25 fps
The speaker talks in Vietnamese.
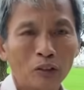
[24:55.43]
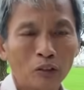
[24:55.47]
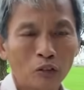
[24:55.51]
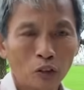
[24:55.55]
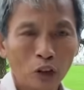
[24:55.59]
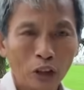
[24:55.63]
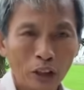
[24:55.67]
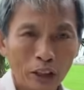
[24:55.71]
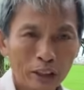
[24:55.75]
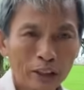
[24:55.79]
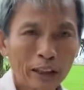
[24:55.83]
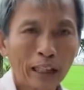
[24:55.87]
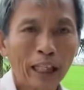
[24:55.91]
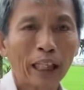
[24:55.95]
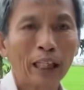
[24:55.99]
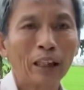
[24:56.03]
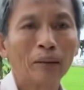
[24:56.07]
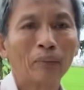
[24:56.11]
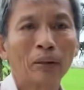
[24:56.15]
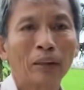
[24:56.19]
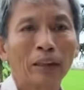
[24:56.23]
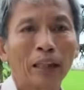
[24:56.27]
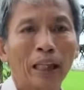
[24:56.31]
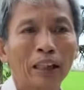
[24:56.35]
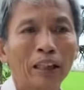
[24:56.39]
chuyển xây
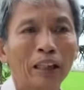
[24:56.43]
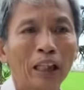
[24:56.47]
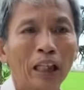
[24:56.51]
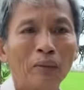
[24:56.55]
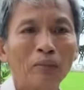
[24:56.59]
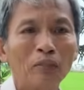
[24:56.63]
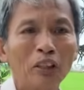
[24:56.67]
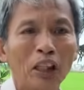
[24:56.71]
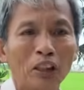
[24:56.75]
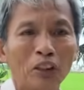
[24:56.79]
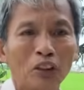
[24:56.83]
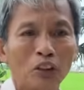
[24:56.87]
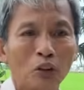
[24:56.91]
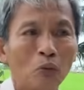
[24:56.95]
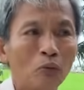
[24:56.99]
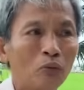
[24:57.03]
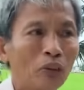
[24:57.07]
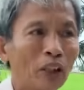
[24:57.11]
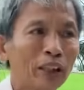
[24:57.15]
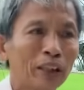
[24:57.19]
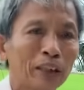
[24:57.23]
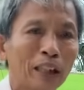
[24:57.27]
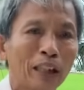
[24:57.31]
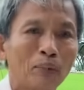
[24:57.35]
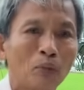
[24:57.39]
mà tại gớm ghi chúng
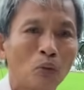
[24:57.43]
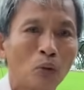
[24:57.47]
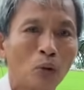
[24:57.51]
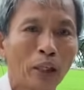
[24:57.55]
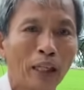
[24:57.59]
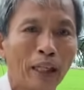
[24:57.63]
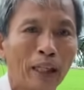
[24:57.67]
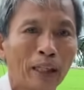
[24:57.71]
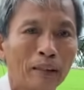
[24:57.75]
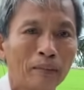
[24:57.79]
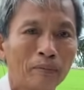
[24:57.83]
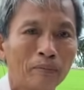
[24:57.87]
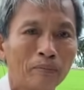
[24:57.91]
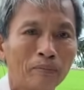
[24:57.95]
phơi thay muôn ngàn